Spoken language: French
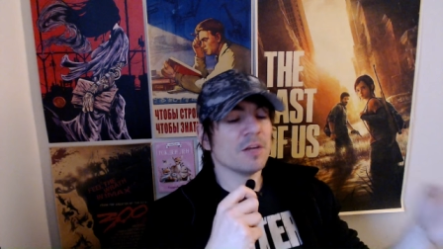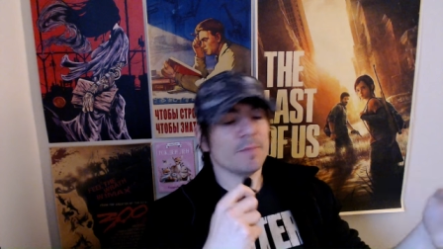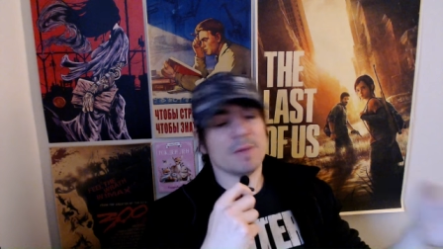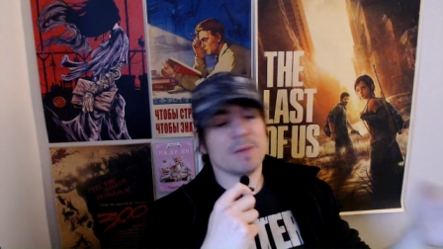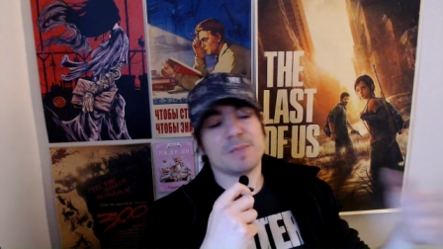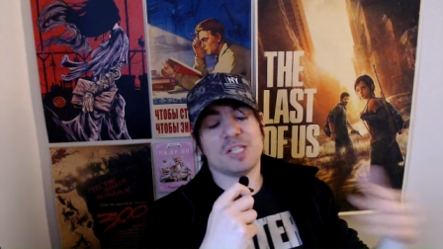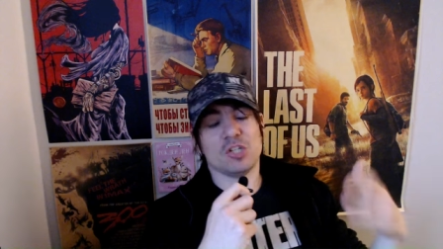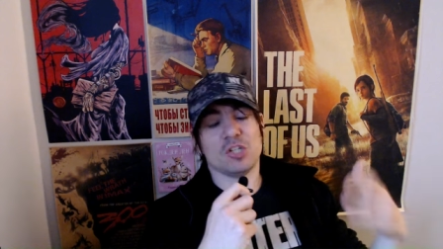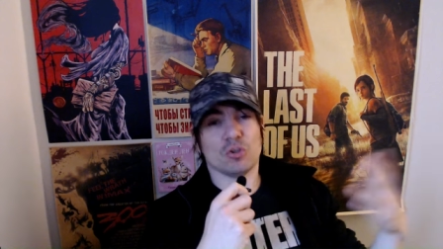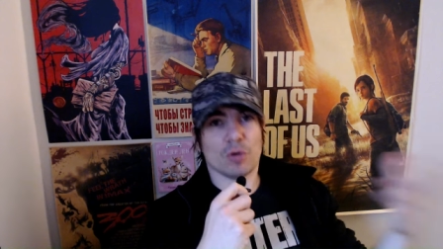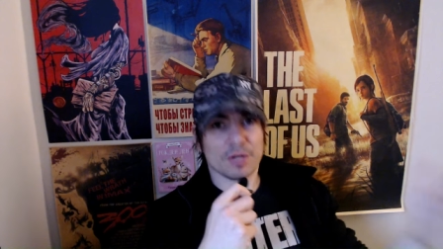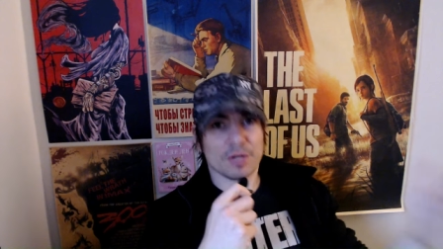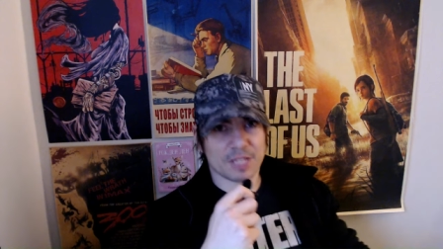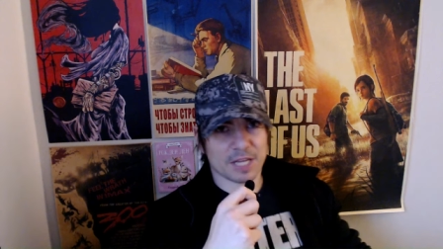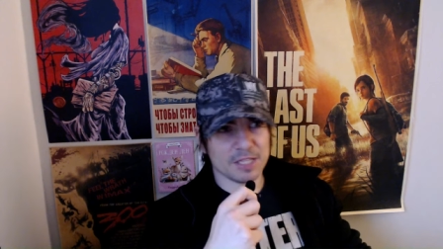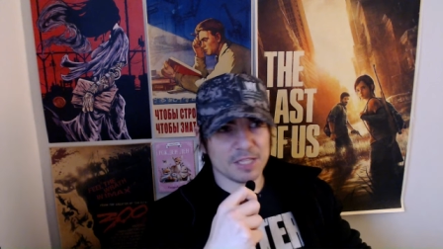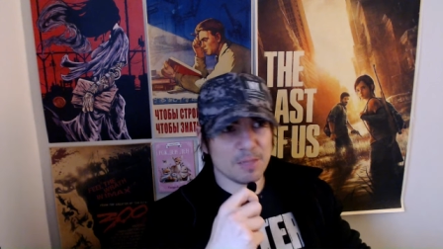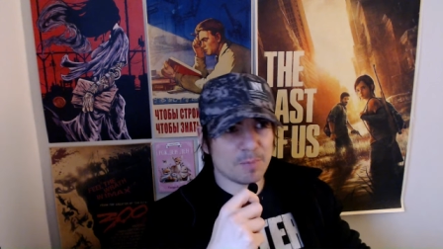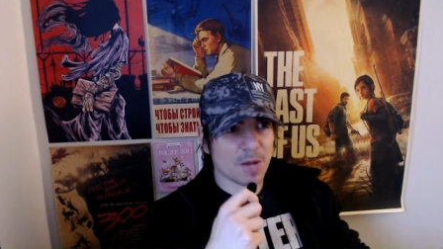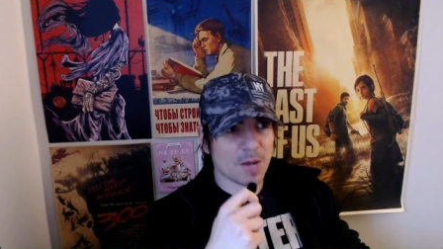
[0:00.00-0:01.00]
Même si je
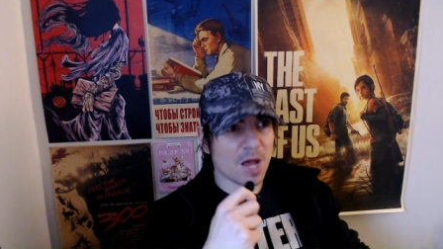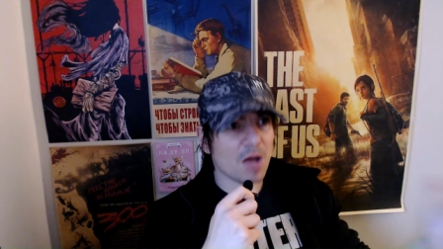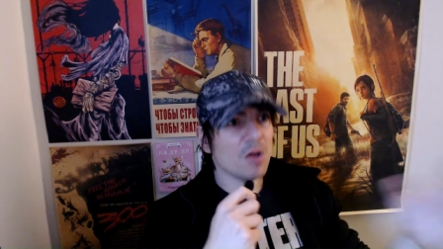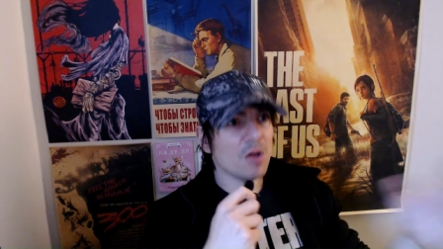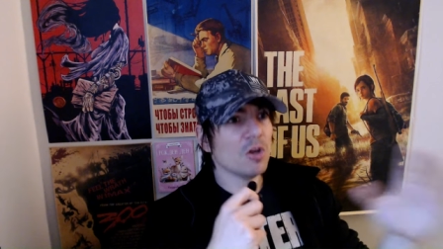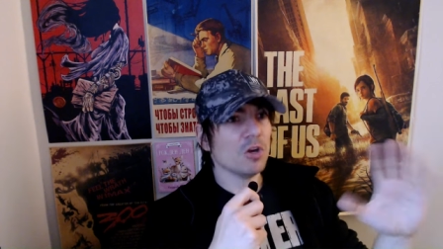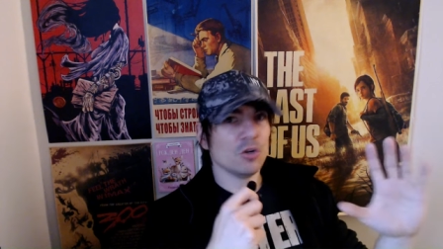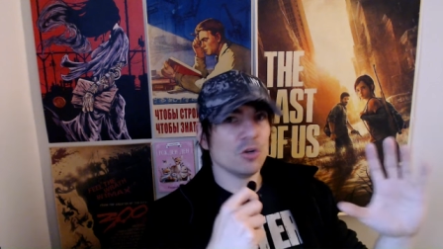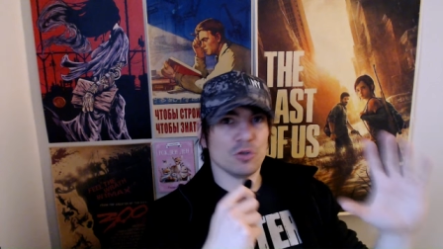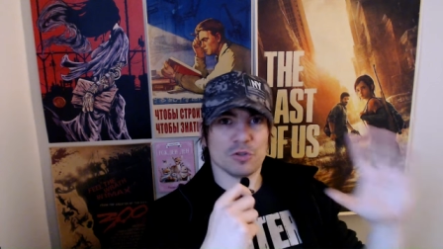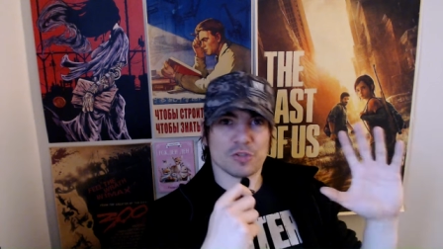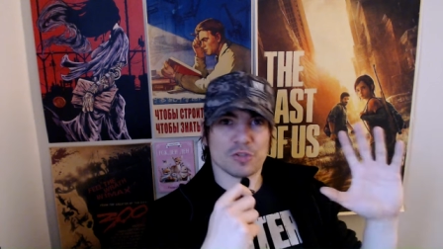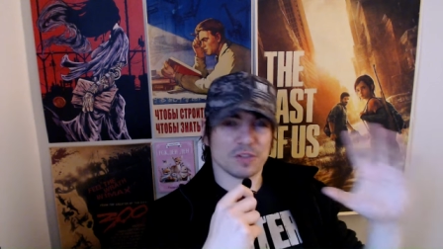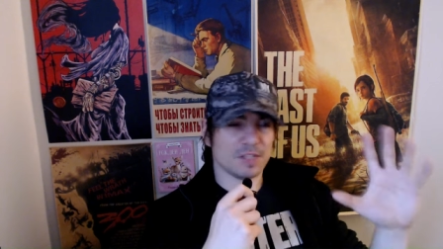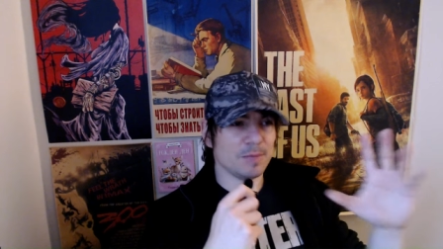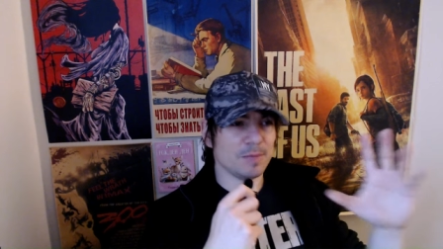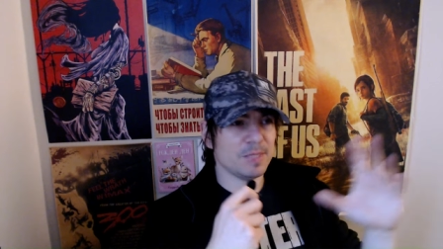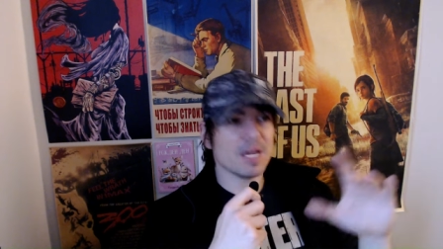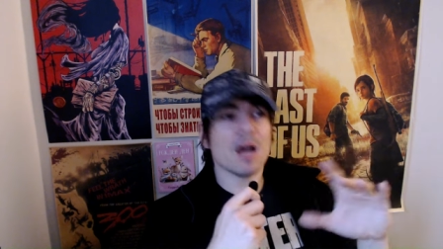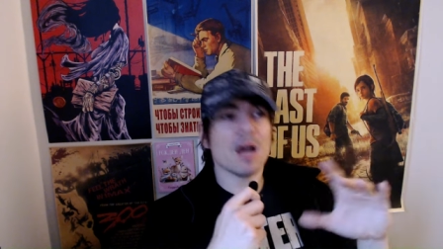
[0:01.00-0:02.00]
regardais pas, je
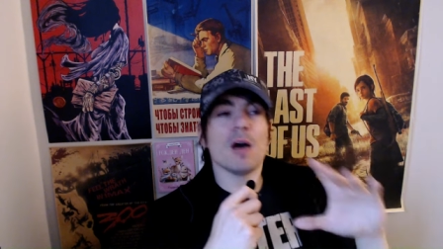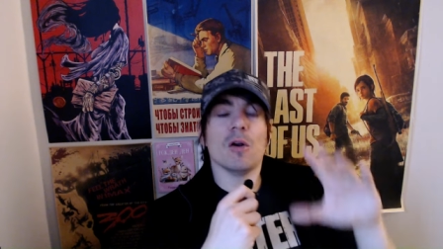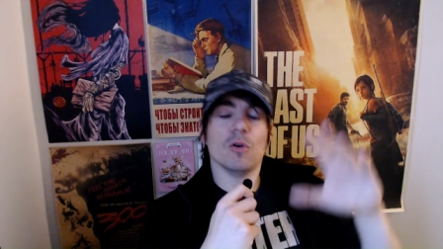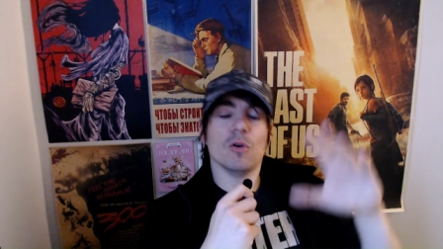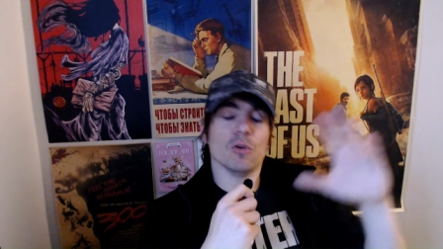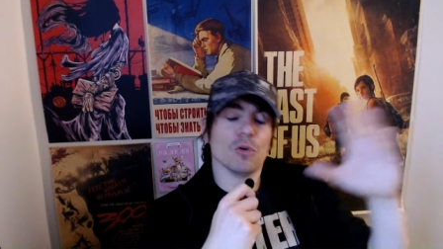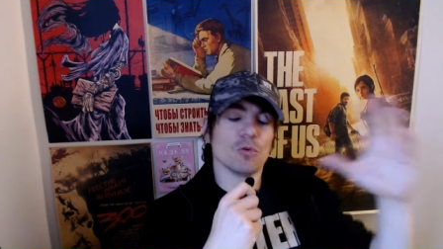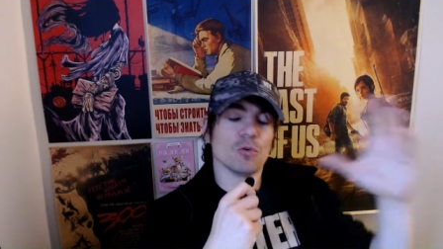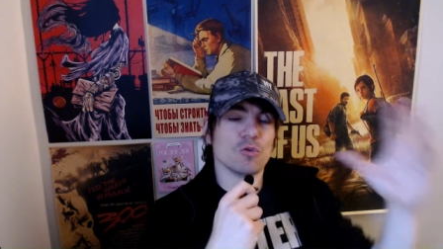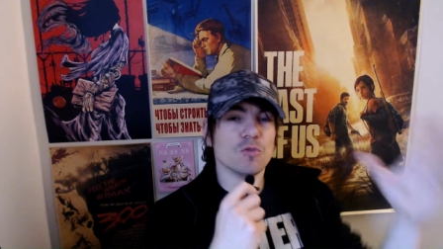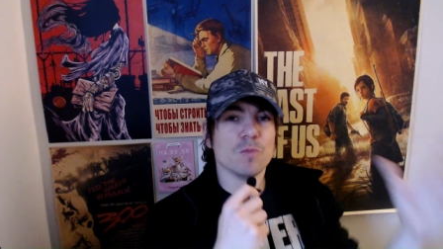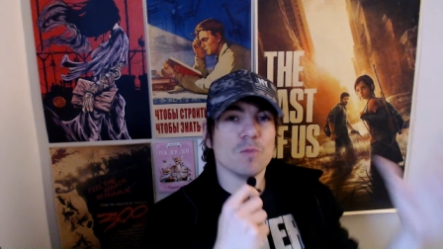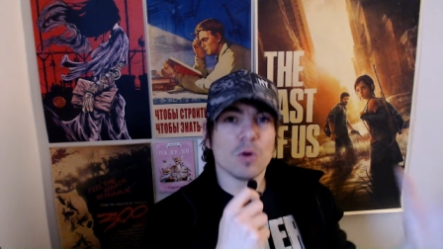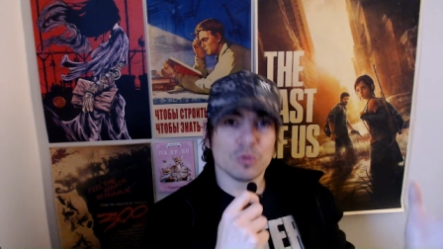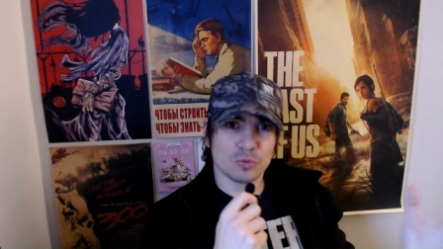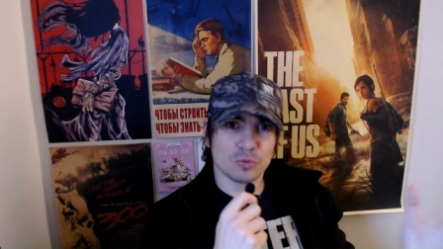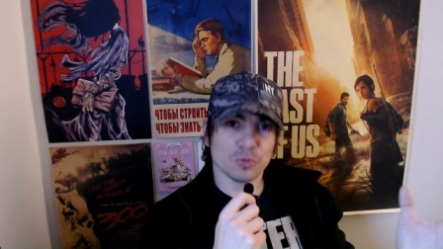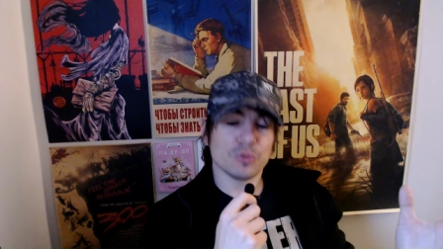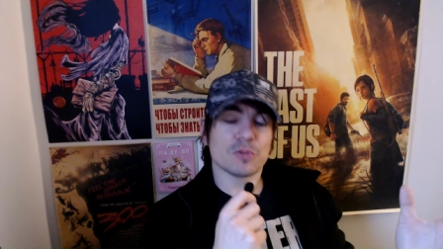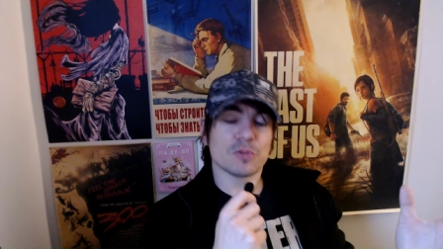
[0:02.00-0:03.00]
sentais bien l'engouement
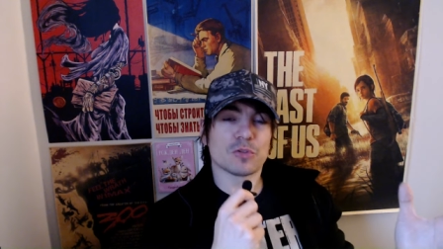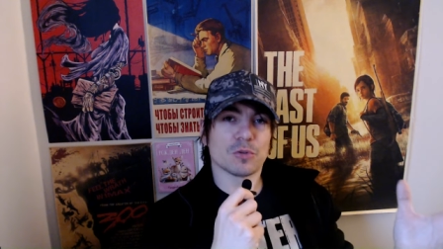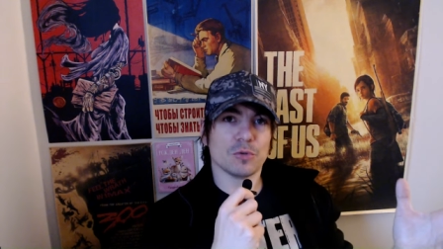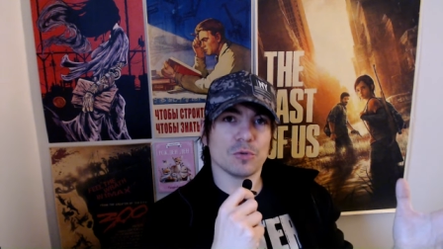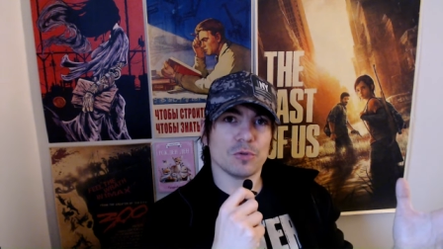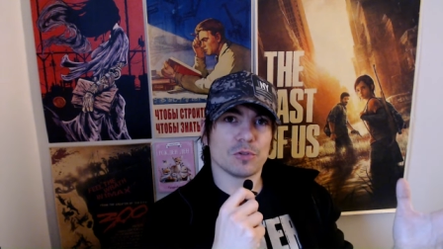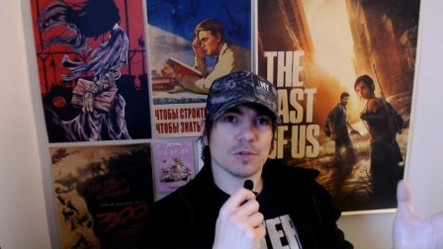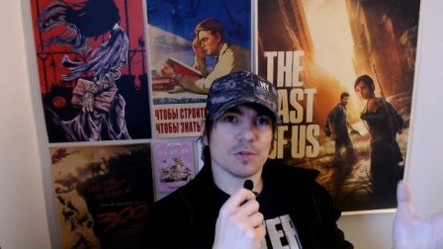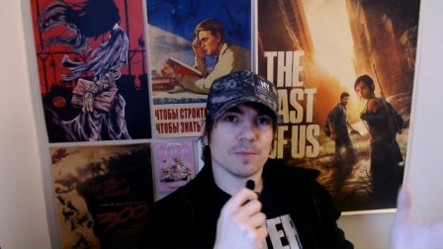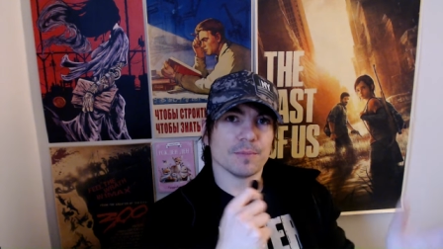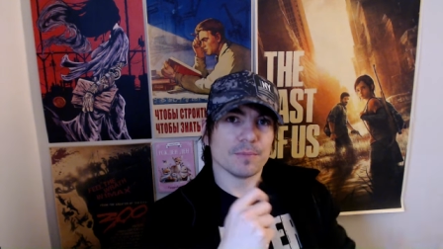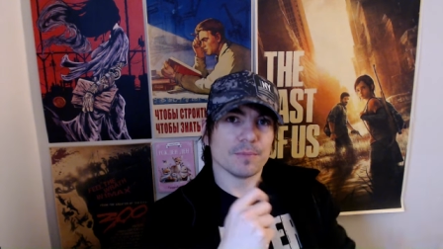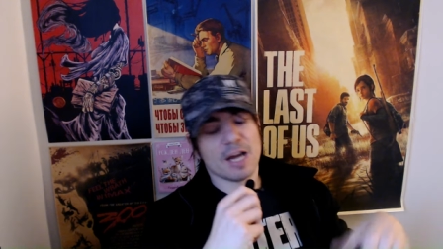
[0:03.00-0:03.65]
autour de ce truc.